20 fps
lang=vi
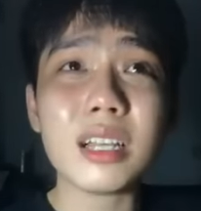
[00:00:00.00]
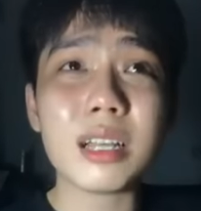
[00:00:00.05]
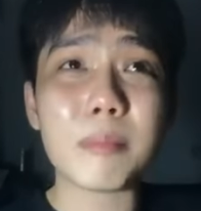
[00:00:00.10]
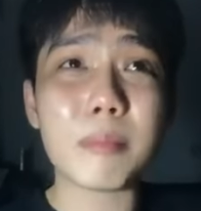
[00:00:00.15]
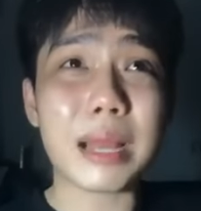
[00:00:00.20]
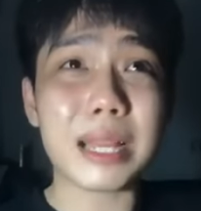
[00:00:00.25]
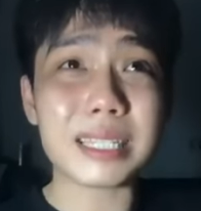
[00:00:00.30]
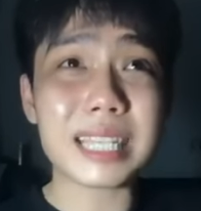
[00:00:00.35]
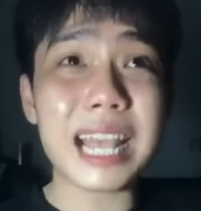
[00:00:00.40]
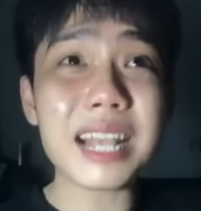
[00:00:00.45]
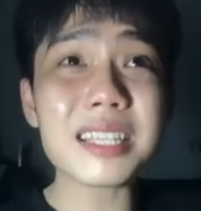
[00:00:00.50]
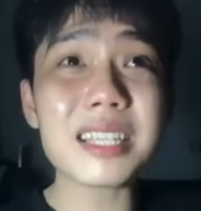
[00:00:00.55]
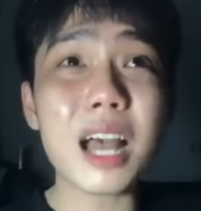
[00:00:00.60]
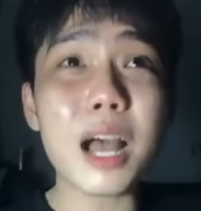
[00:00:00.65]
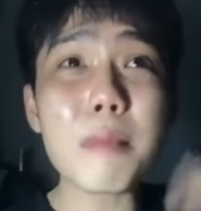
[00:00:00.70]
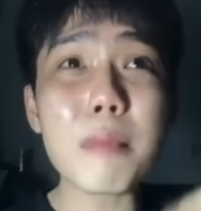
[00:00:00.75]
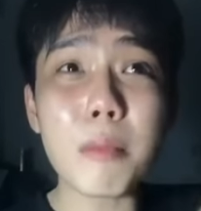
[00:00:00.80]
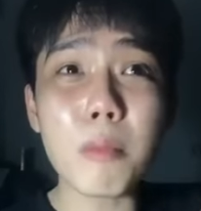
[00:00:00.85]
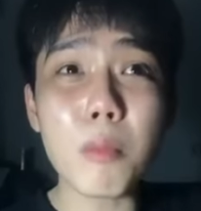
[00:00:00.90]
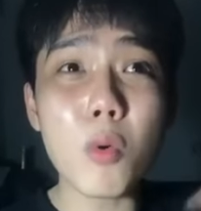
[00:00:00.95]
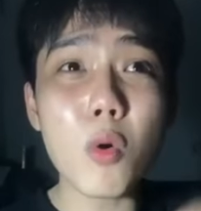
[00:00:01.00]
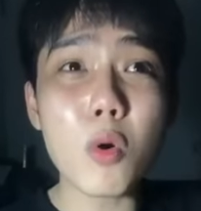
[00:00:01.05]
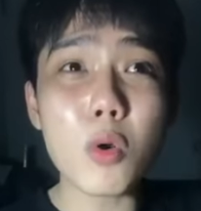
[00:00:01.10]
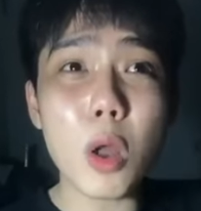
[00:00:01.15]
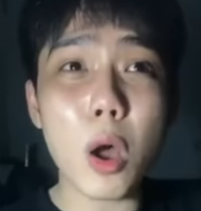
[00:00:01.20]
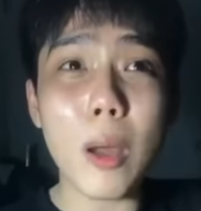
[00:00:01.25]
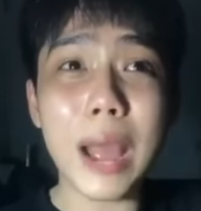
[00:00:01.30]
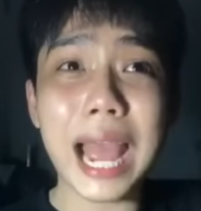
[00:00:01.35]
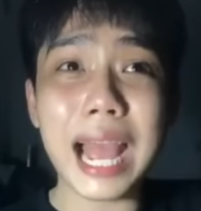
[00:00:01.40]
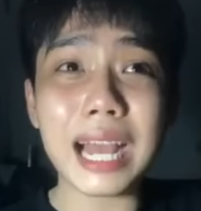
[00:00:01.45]
mà sáng sớm mà mua
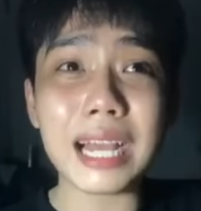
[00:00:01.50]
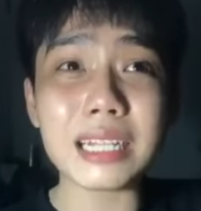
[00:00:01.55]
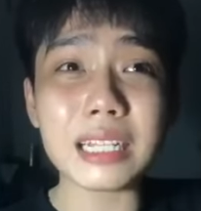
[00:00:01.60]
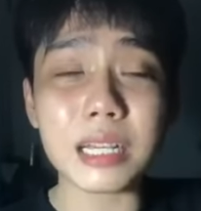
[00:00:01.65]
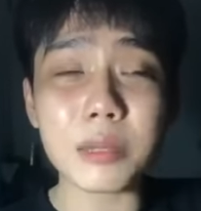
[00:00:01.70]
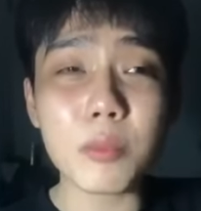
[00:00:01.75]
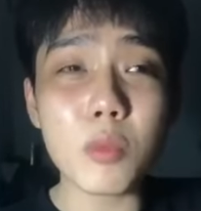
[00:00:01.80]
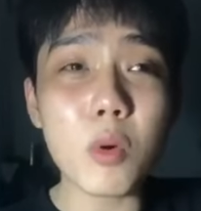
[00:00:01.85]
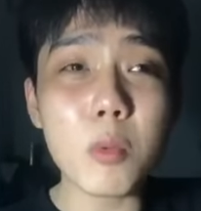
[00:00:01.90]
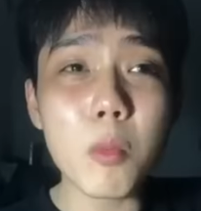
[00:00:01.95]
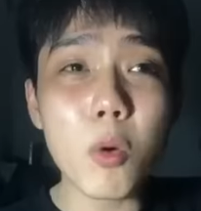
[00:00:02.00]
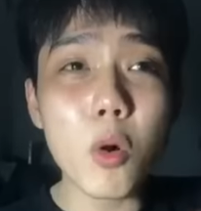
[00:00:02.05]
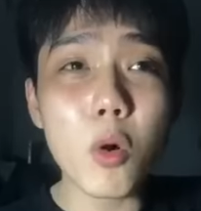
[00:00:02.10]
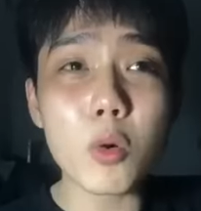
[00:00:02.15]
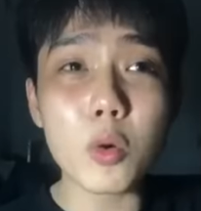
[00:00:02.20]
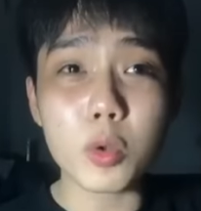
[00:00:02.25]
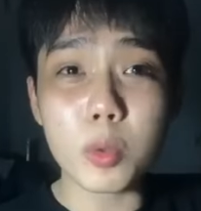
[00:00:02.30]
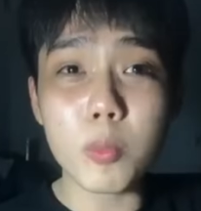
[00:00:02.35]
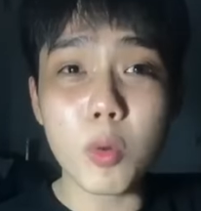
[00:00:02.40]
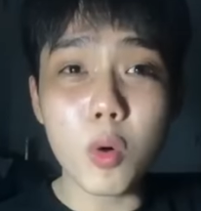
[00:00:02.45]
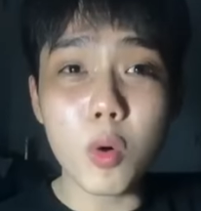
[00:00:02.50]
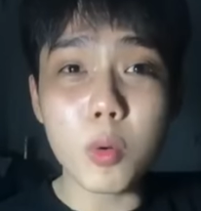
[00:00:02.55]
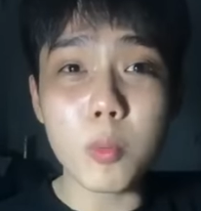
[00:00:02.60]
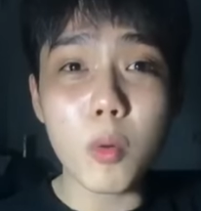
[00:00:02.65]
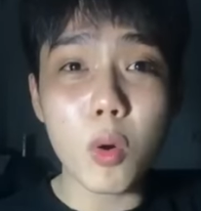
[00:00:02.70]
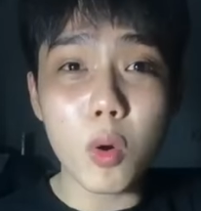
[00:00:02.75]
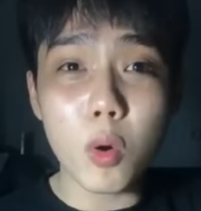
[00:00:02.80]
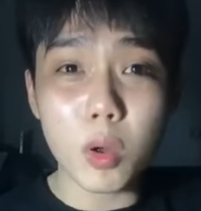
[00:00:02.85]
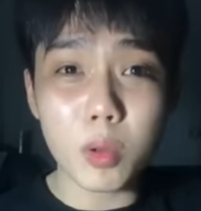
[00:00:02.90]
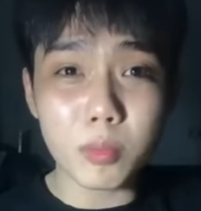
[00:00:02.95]
đồ ăn ờ, mua mua mua
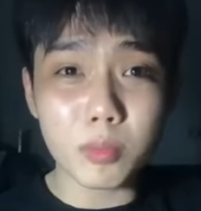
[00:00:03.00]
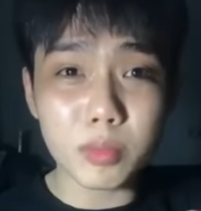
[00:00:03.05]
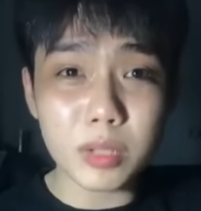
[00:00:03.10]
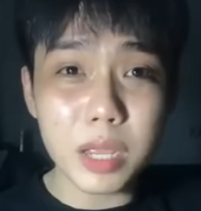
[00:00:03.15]
mua